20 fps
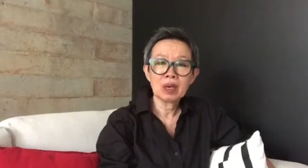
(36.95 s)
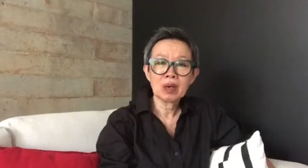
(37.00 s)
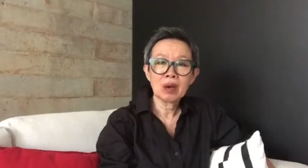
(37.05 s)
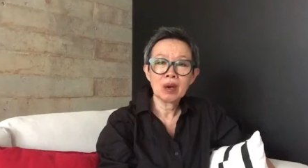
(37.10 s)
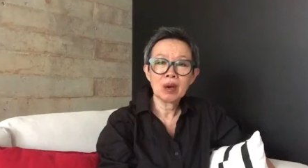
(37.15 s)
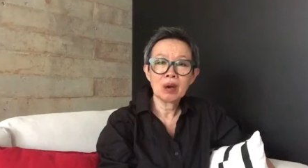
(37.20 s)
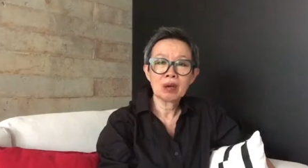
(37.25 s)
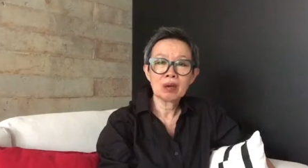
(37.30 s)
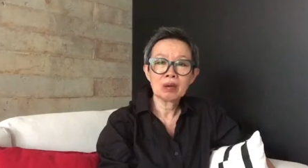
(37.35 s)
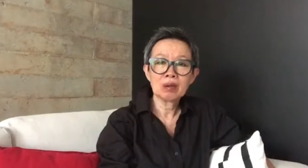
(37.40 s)
ข
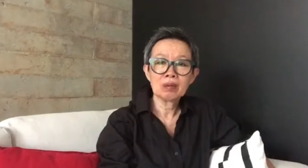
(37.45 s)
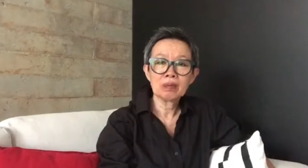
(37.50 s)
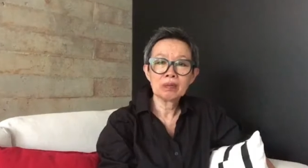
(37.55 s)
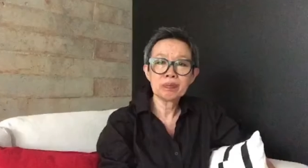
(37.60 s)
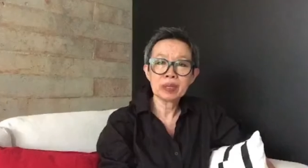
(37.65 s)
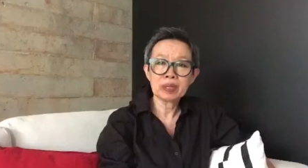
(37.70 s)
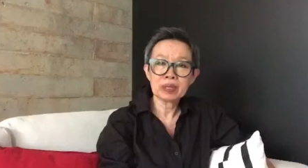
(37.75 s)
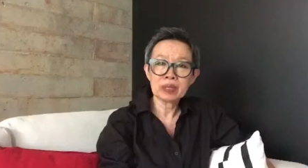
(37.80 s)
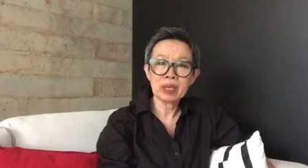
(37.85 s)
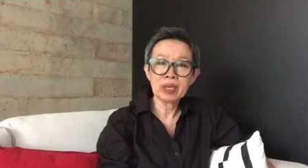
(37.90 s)
อง
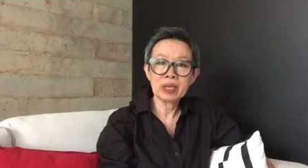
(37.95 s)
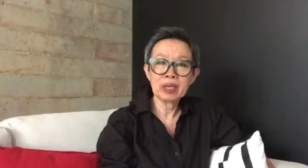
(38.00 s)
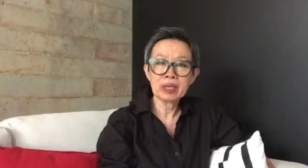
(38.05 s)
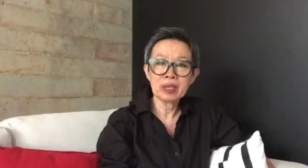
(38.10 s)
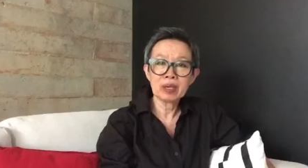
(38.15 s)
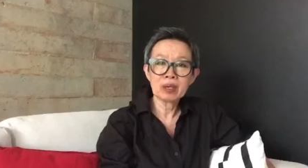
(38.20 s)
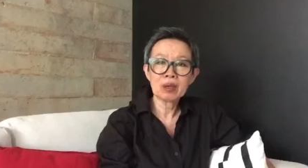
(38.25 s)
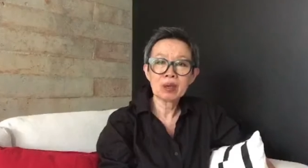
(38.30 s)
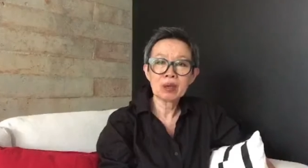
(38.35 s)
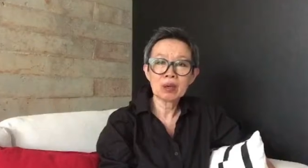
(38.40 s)
ประเทศ
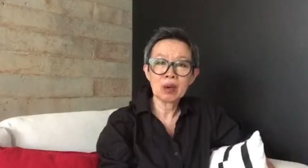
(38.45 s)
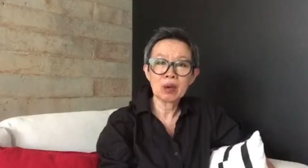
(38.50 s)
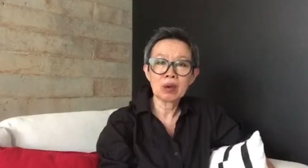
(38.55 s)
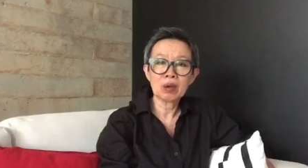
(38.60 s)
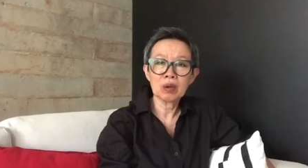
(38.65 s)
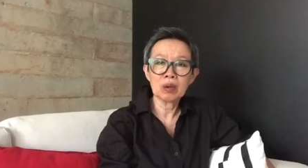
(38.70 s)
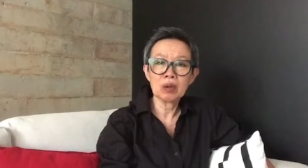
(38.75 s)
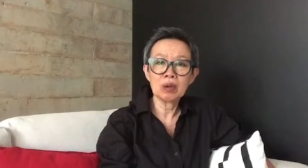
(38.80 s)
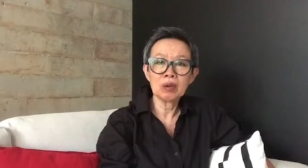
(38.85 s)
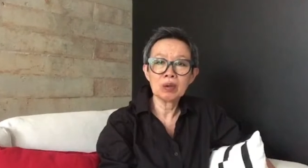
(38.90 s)
แล้วก็ของ
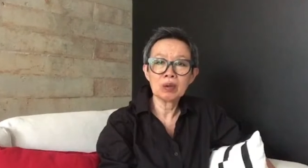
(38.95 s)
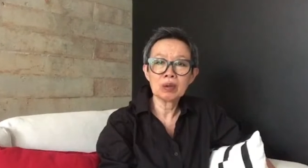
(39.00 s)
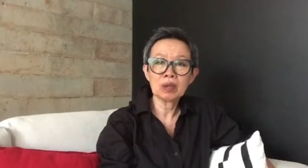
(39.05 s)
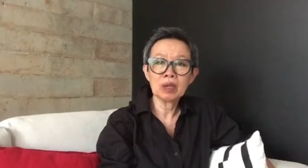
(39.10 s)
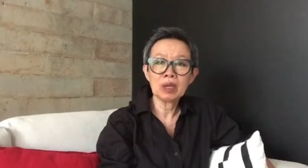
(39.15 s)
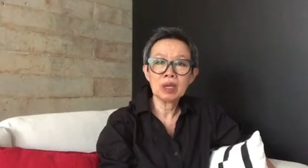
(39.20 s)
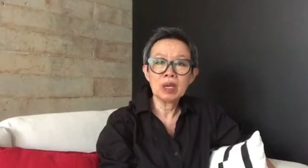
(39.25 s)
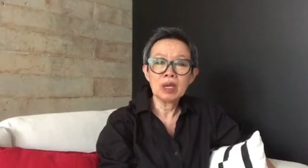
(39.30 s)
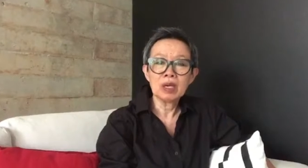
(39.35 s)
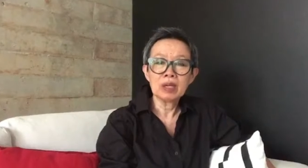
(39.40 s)
โลก
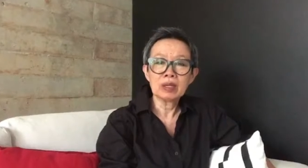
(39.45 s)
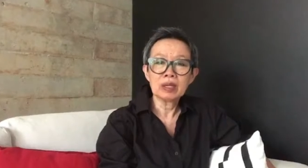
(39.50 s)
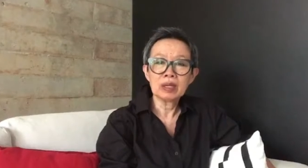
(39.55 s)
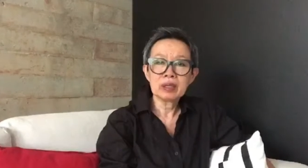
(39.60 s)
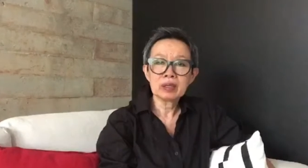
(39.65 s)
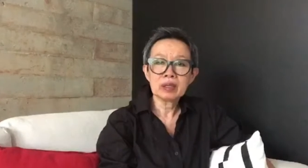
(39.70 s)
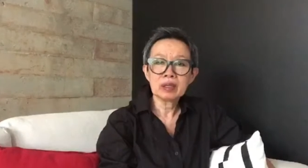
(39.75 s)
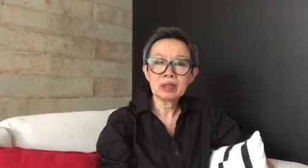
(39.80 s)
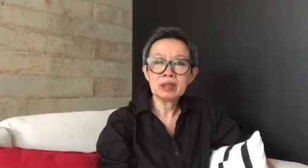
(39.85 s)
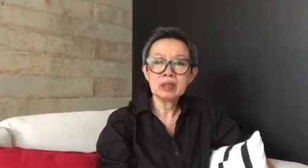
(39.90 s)
นั่น
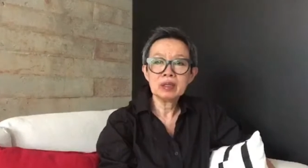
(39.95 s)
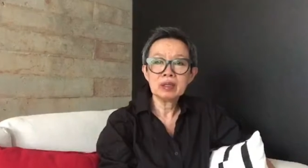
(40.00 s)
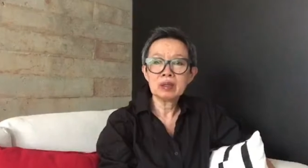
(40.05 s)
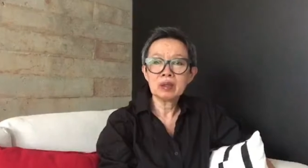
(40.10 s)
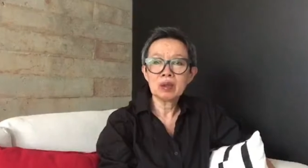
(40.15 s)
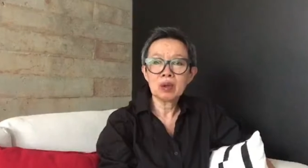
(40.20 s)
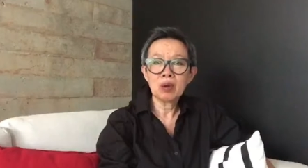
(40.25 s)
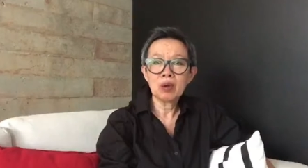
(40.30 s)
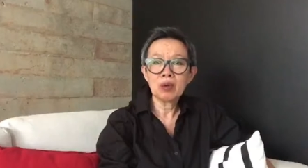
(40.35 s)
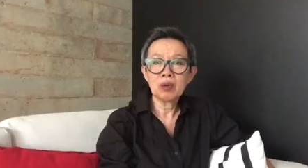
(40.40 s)
ก็คือ
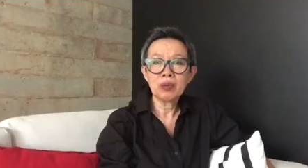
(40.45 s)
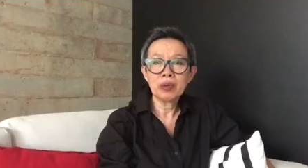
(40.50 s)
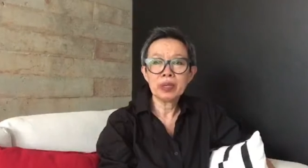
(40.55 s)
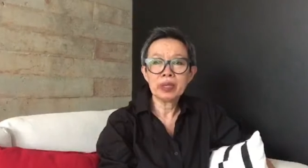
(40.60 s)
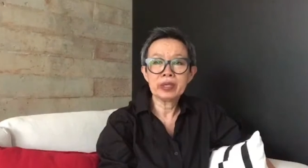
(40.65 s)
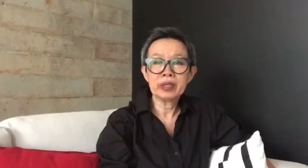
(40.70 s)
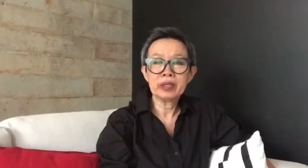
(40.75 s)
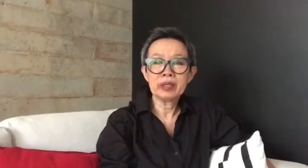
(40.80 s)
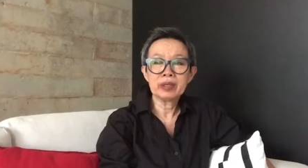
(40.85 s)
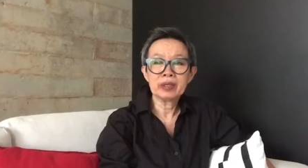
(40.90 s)
โควิด
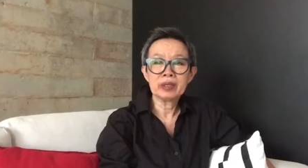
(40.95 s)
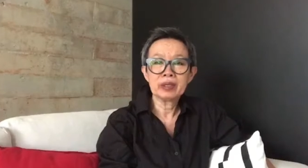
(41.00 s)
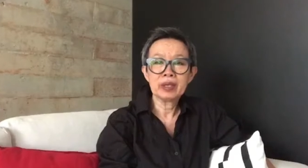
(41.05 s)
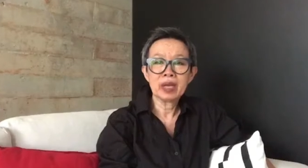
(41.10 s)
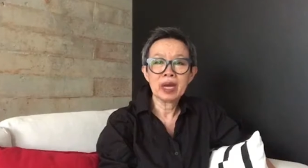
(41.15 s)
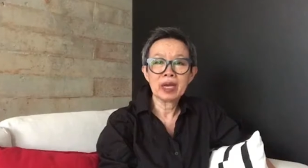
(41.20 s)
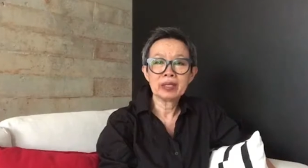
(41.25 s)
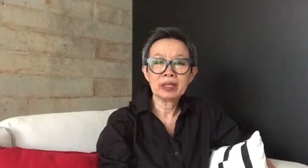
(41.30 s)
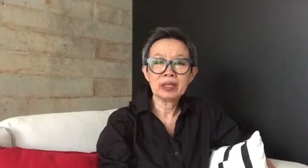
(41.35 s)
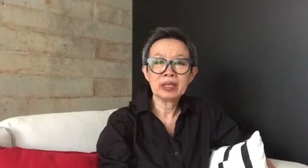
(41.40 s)

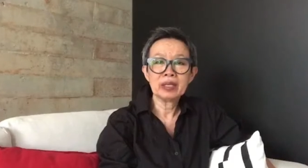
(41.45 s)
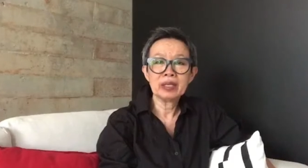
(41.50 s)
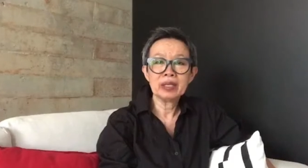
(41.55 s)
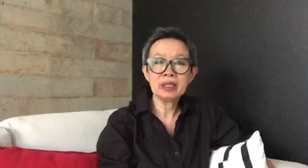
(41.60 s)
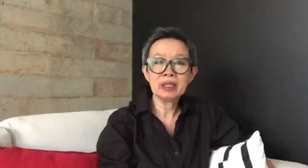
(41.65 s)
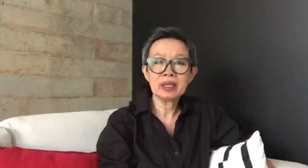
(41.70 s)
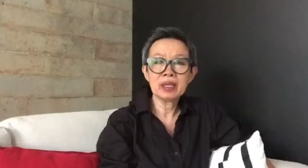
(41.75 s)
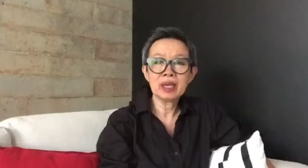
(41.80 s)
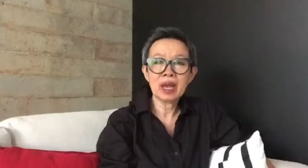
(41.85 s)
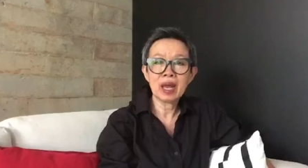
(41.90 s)

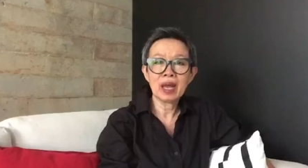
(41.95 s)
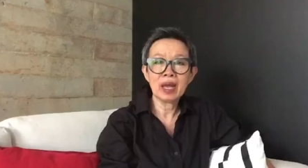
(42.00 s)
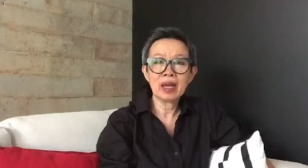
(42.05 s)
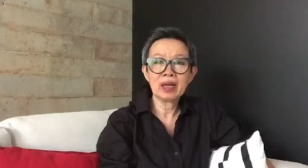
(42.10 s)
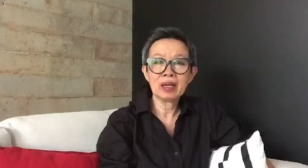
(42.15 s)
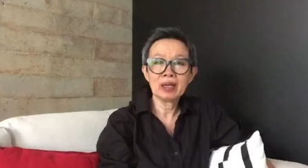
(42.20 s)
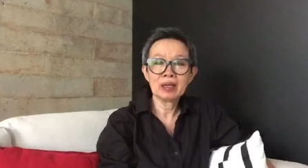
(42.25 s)
-19 และ